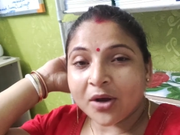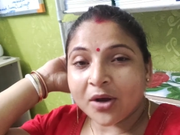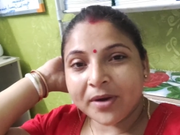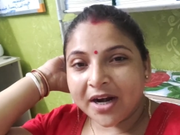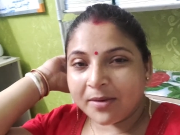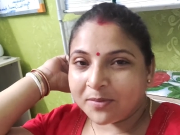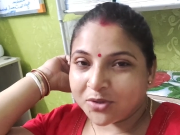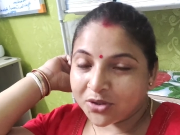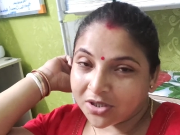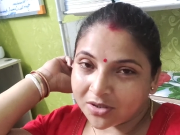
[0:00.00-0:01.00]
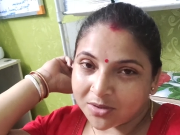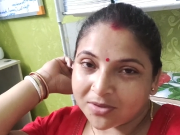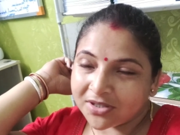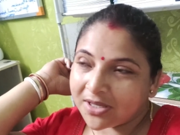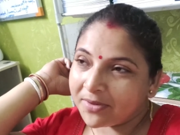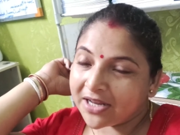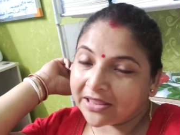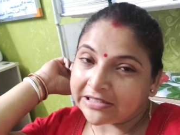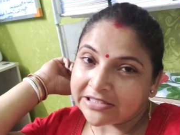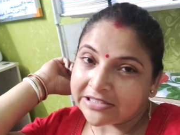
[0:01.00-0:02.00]
খুবই খারাপ আমি সত্যি কথা বলতে আমি
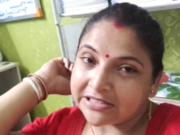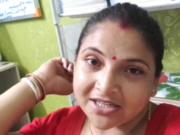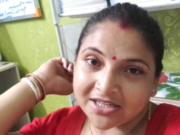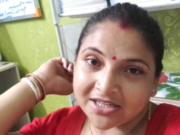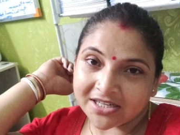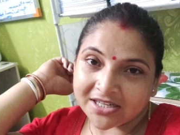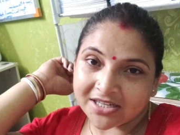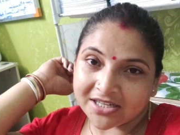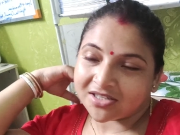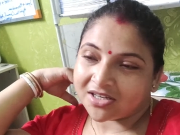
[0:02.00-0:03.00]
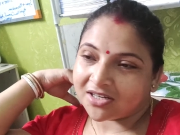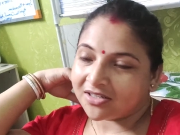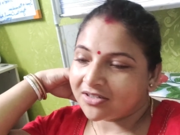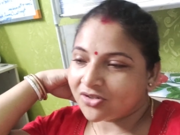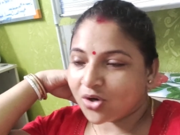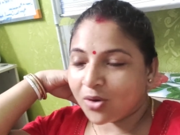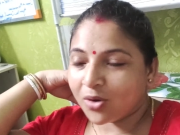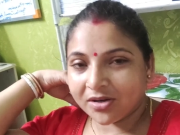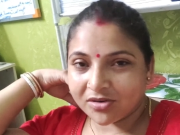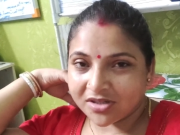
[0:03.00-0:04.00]
রাতে ডিনারটাও করিনি আজকের সবাই
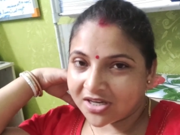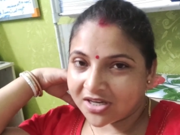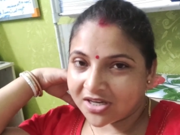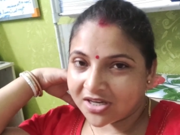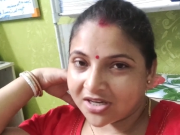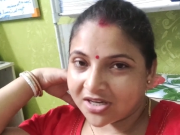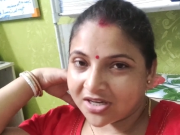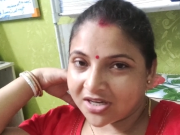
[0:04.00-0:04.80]
করেছে আমি করিনি আমার